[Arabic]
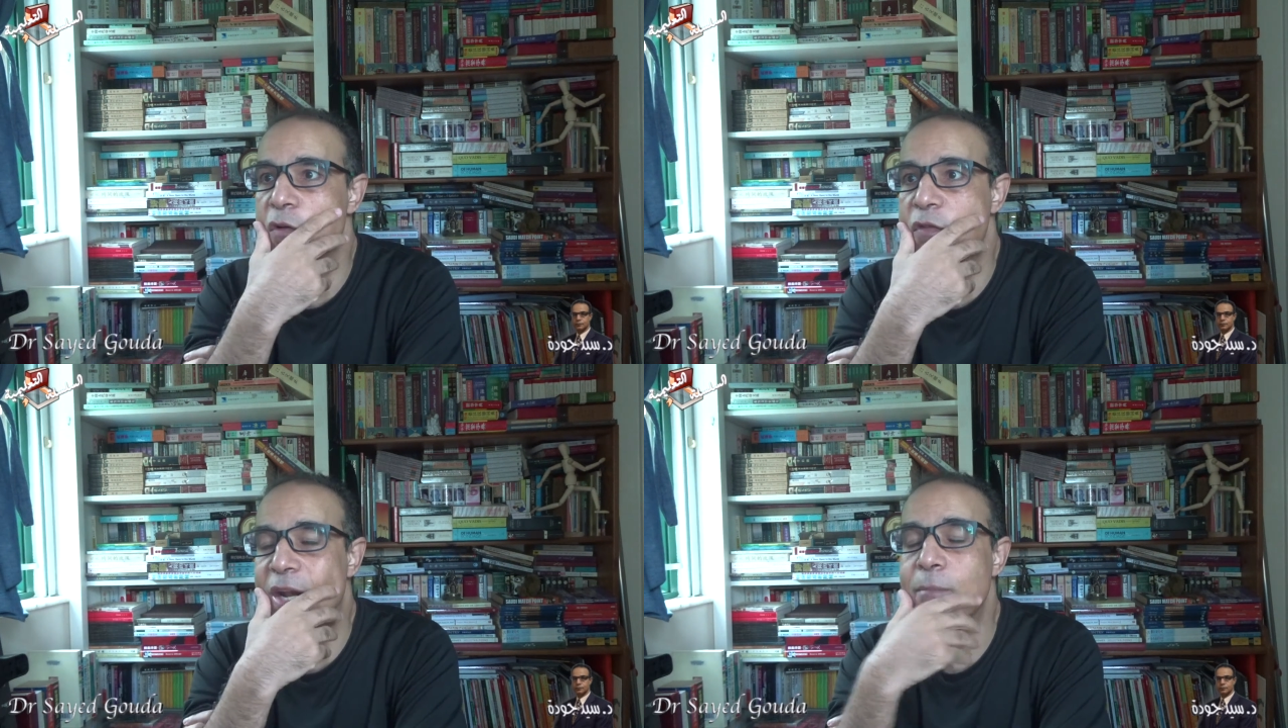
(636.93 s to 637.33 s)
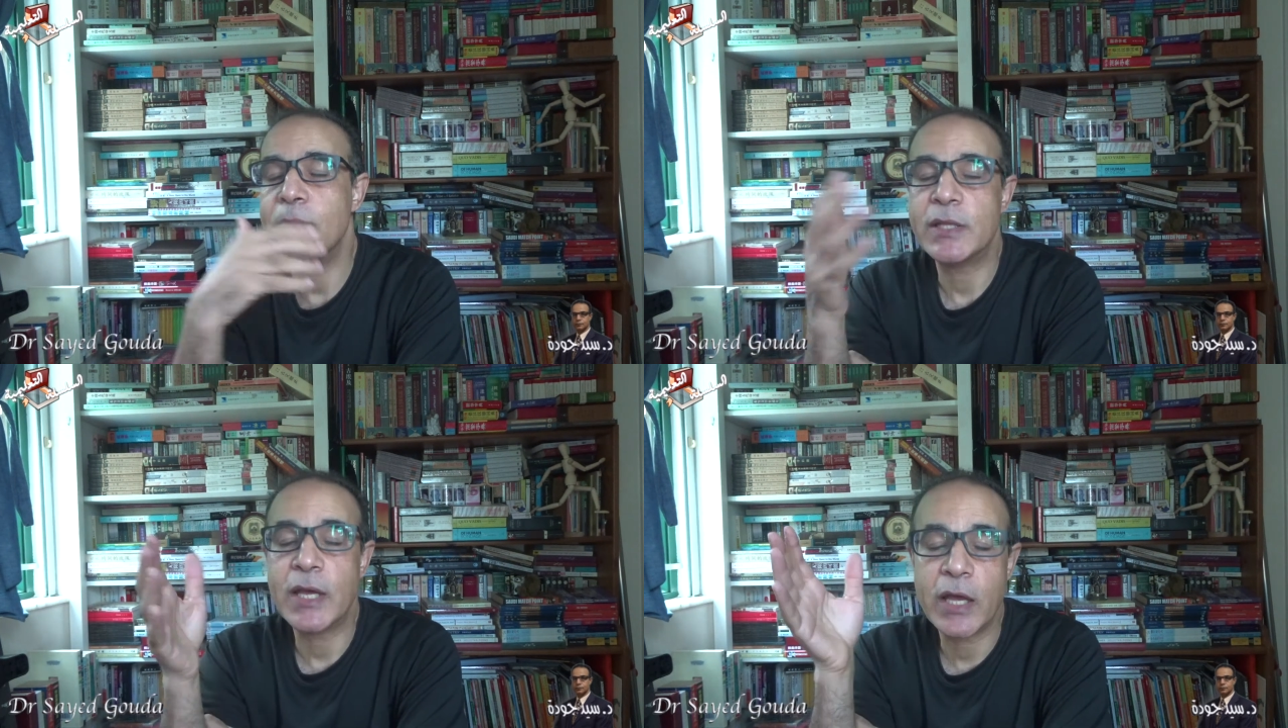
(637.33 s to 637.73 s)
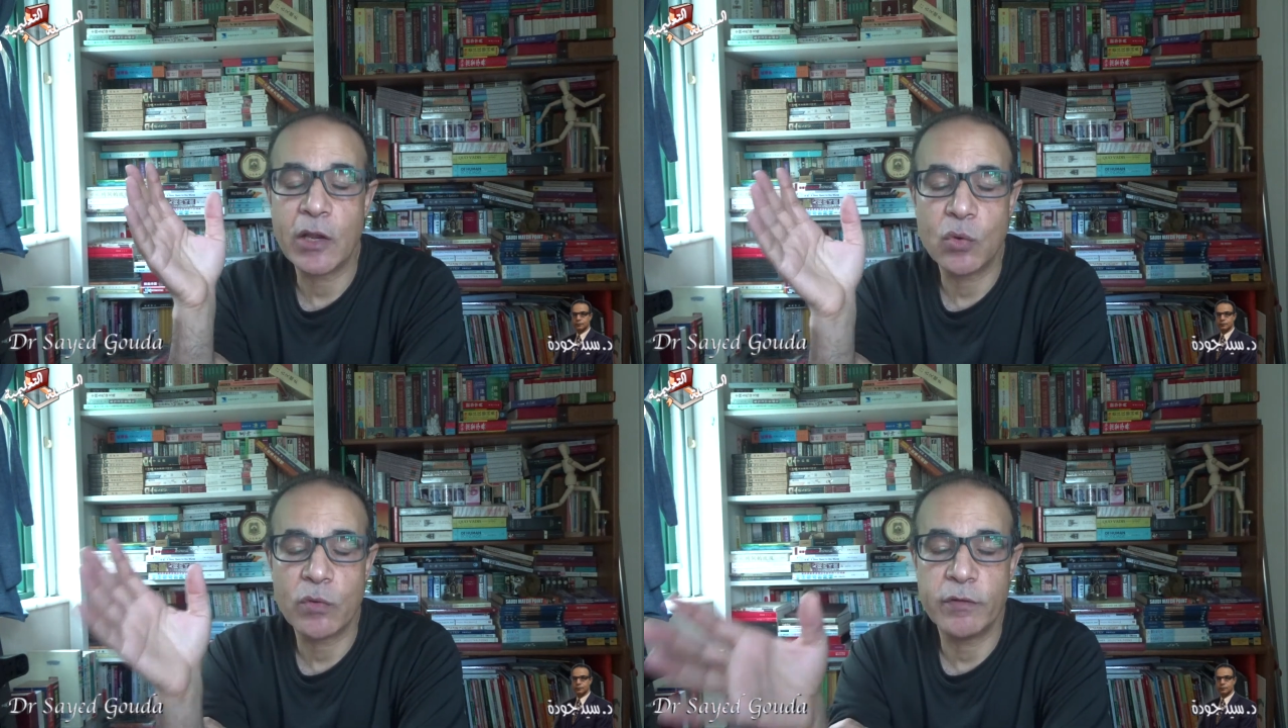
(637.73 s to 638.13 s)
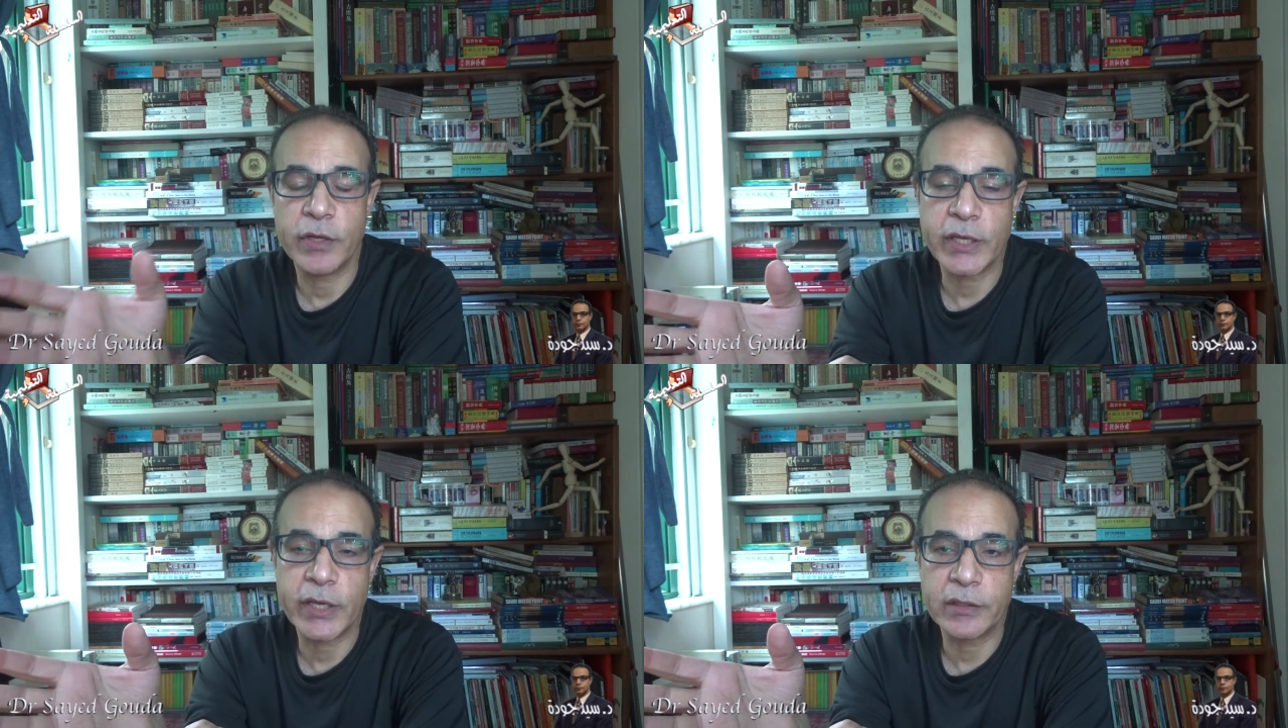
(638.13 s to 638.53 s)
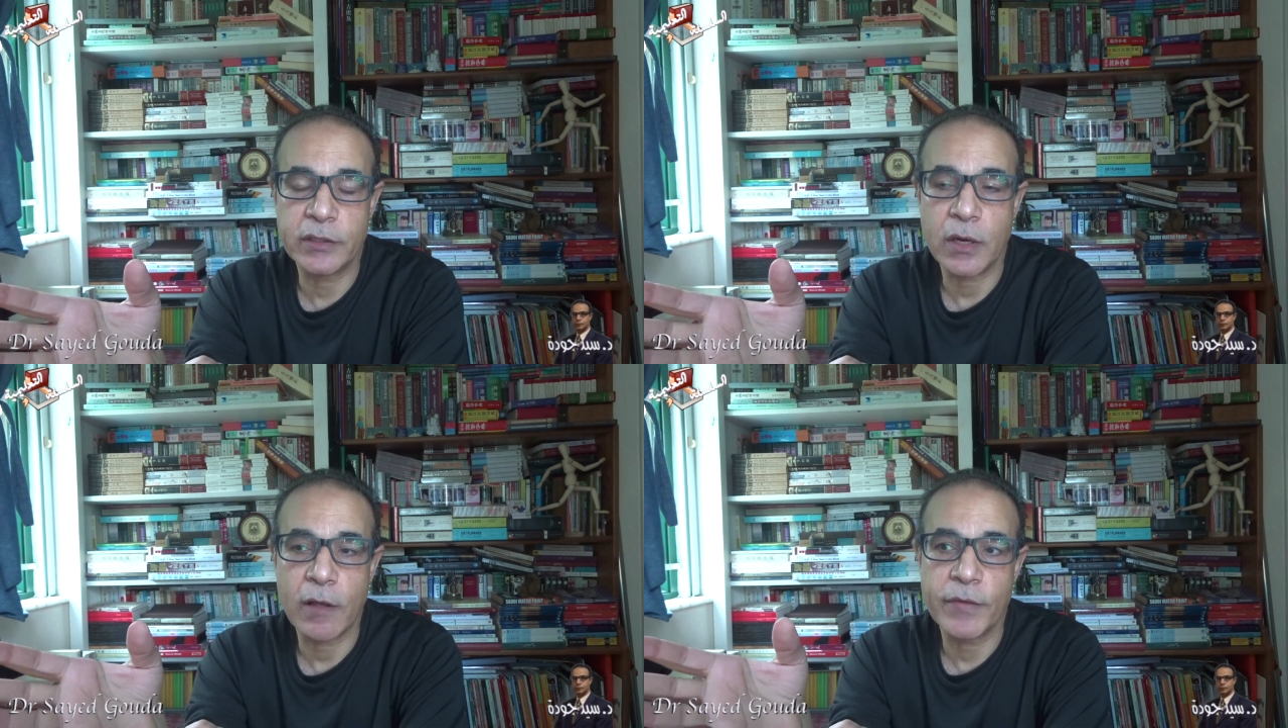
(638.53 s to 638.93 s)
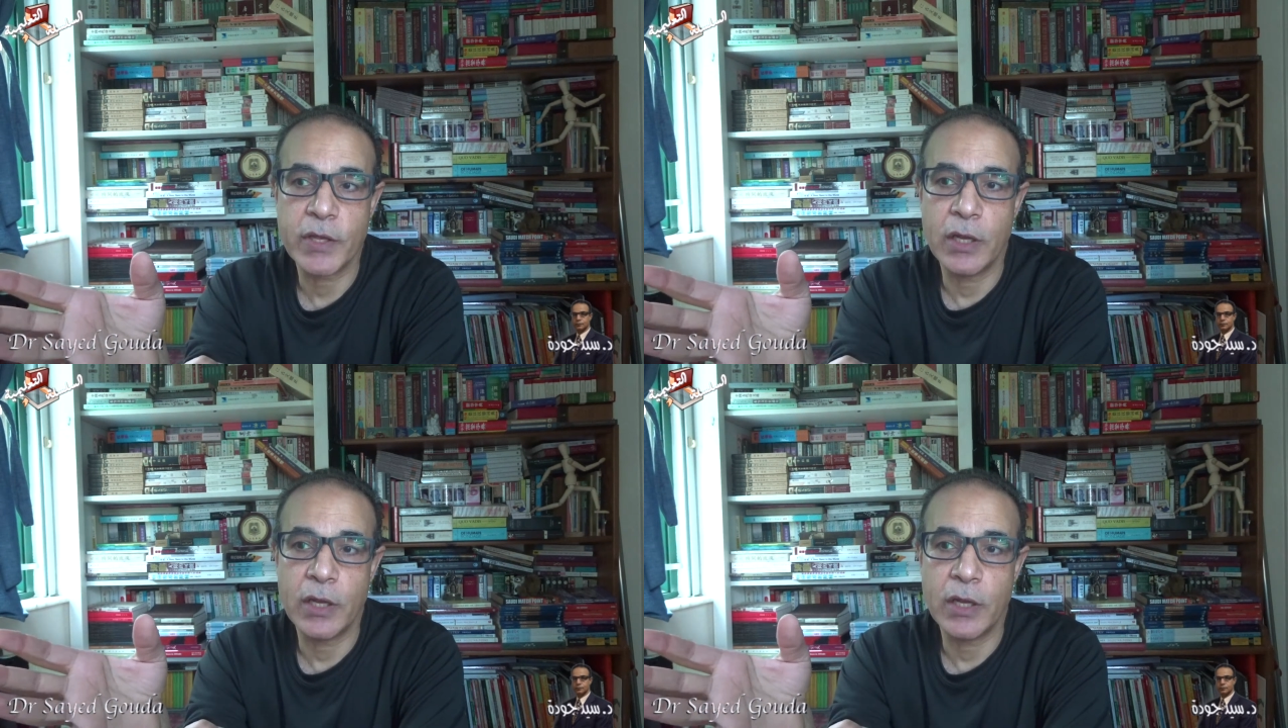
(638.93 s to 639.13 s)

فلما دخلوا في إنجلترا